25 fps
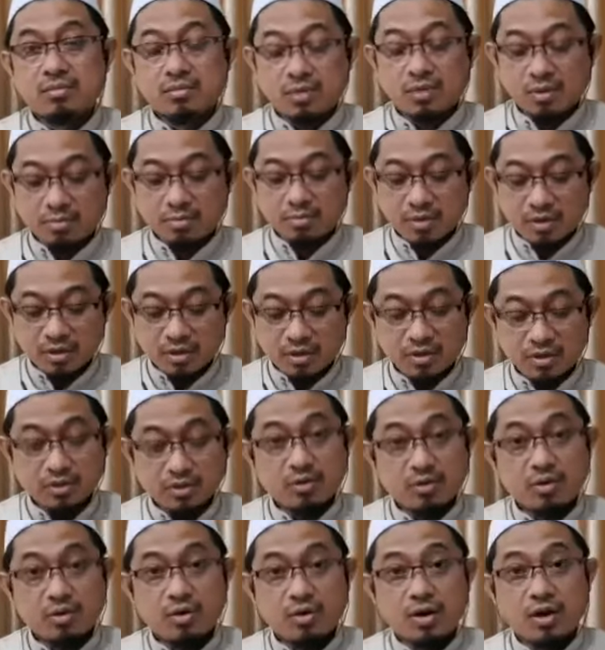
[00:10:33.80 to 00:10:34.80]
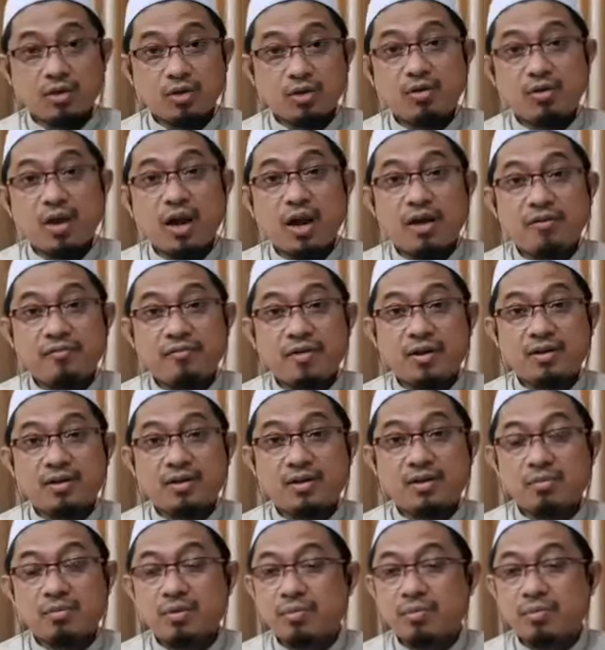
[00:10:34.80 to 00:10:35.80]
kepada seseorang itu dihafal
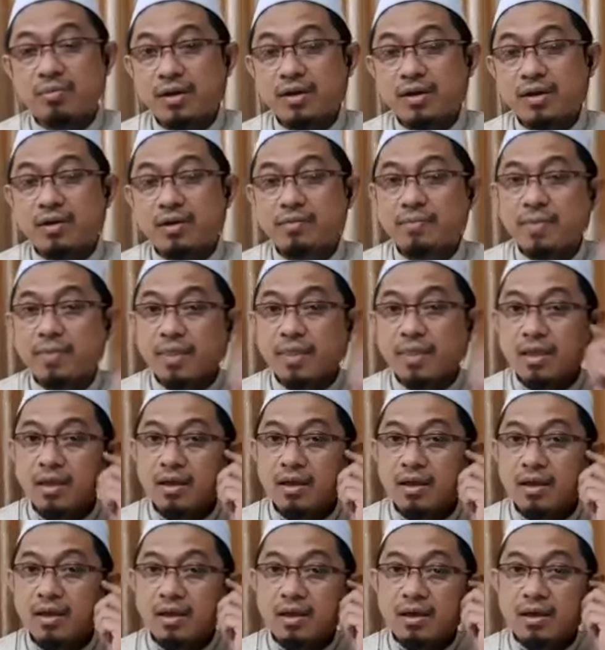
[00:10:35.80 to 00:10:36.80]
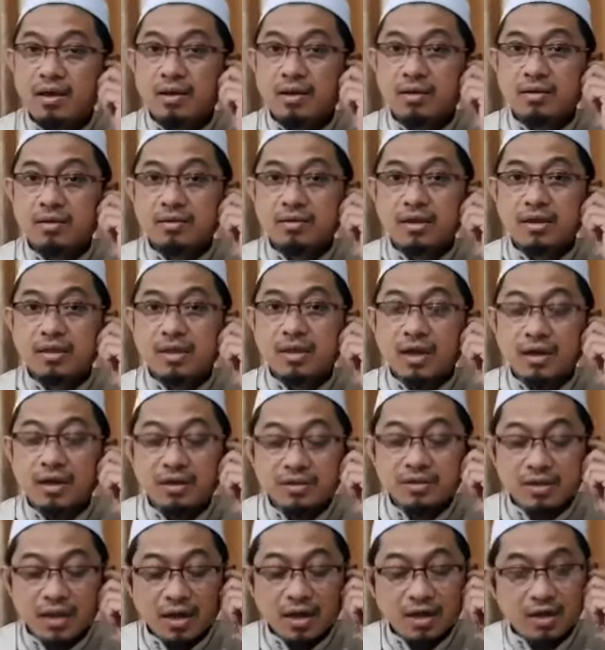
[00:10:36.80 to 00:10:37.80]
sama mereka Nah, jadi
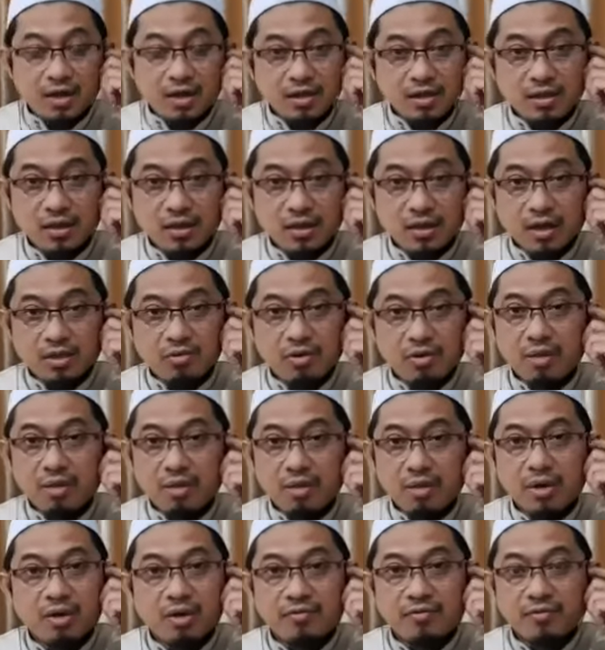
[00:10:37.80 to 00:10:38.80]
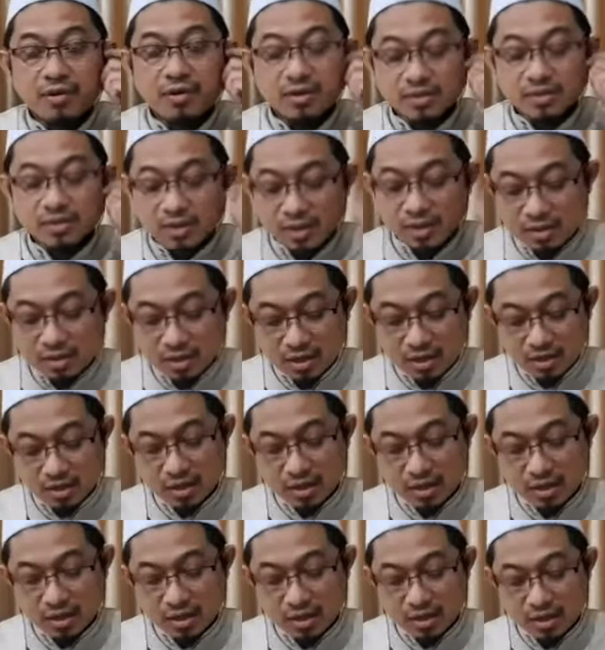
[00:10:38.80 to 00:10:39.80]
tradisi yang ada ketika itu adalah menghafal sehingga tidak
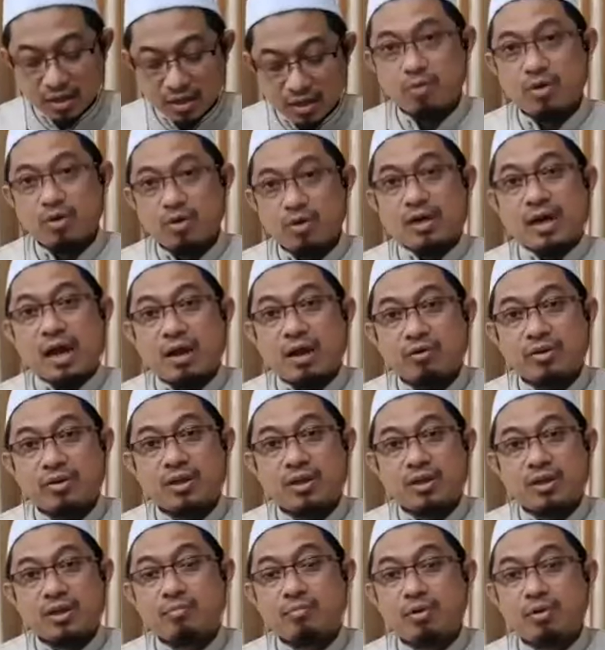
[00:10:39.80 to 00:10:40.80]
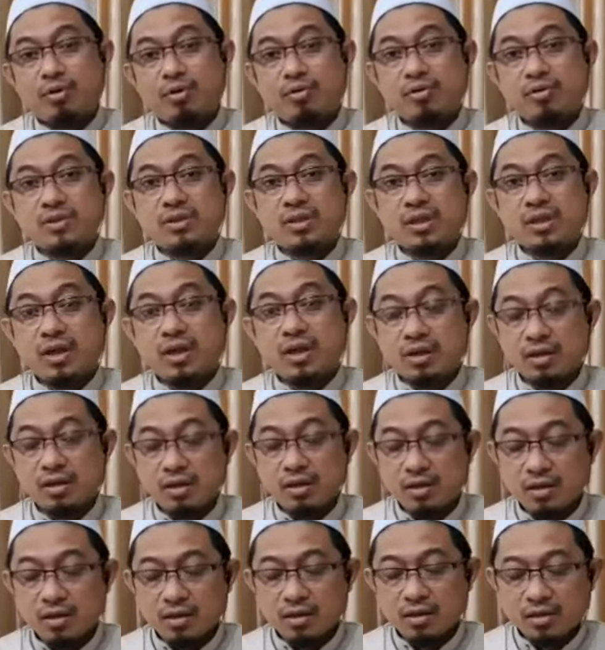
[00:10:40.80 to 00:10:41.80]
dikatakan bahwa kalau tidak menulis tidak
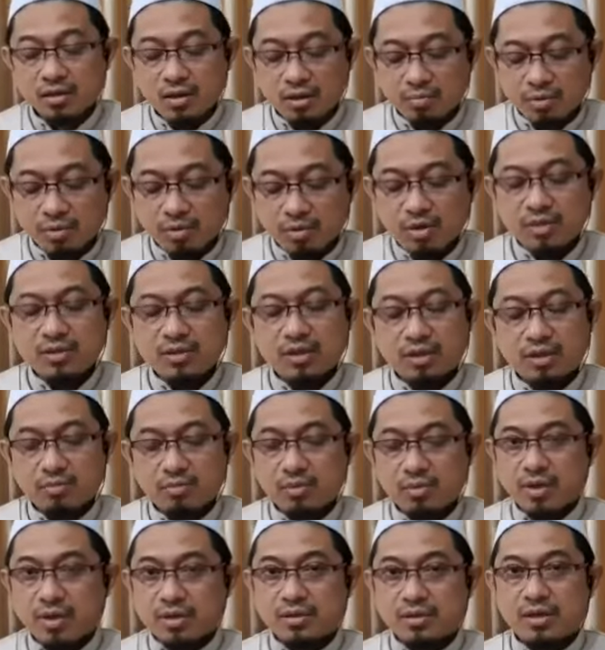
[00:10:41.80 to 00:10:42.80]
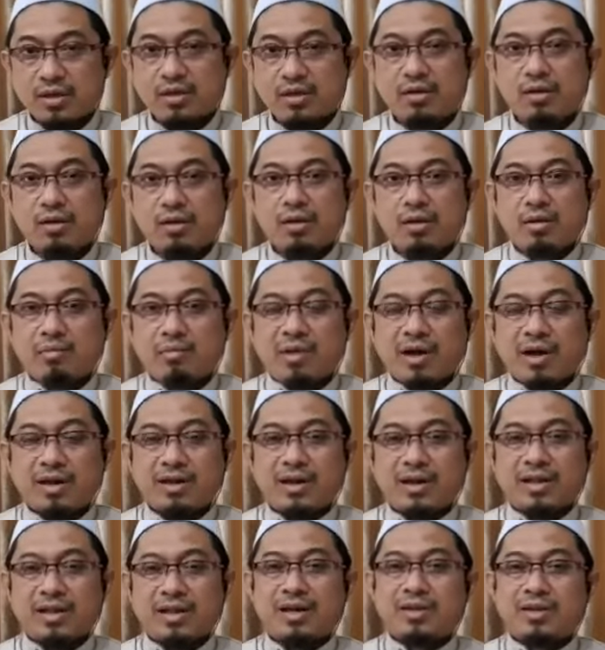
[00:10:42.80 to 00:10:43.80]
tidak menulis tidak membaca maka
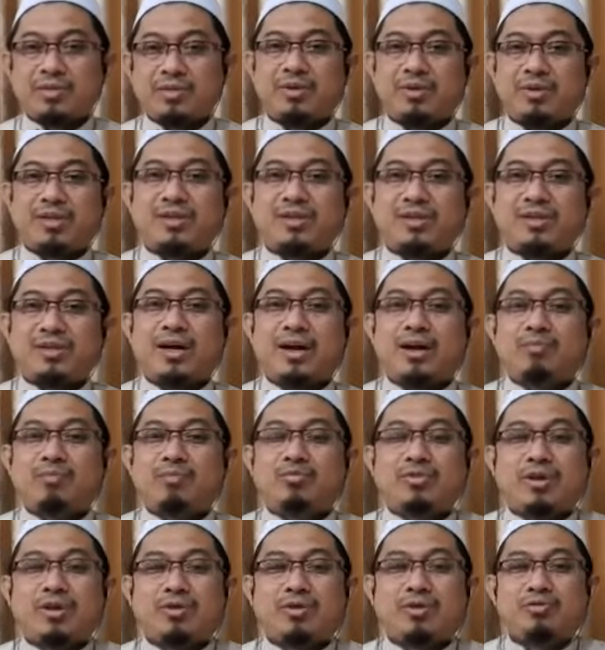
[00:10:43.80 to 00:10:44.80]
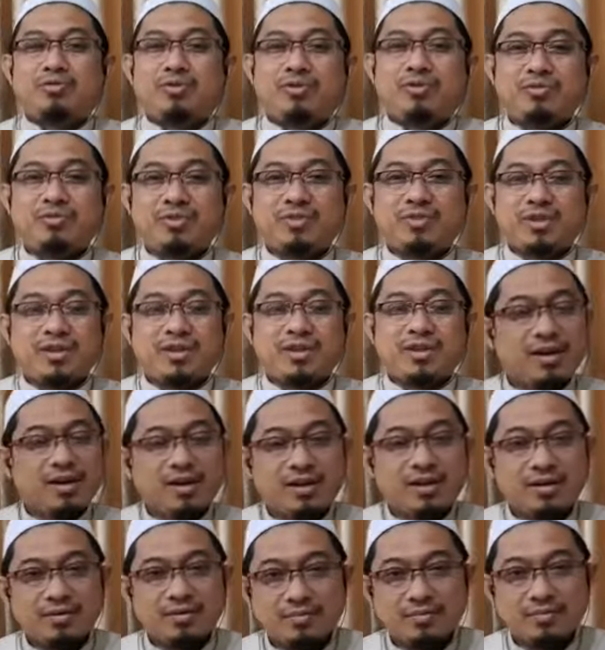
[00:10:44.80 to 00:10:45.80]
dikatakan seperti sekarang buta huruf
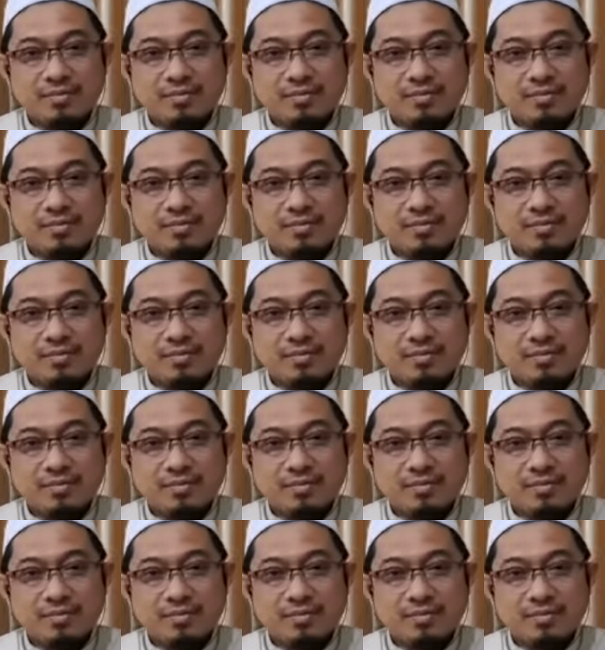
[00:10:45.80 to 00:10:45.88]
tidak